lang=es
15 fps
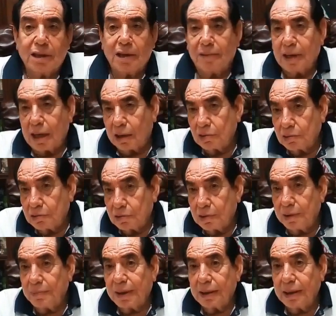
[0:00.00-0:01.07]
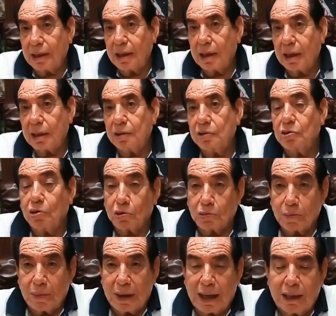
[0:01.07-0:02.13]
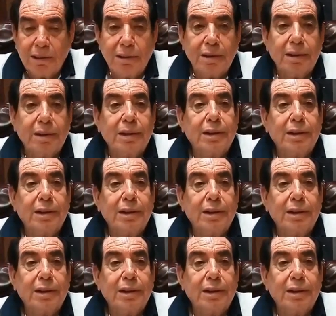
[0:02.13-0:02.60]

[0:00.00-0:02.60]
y trabajando de manera normal.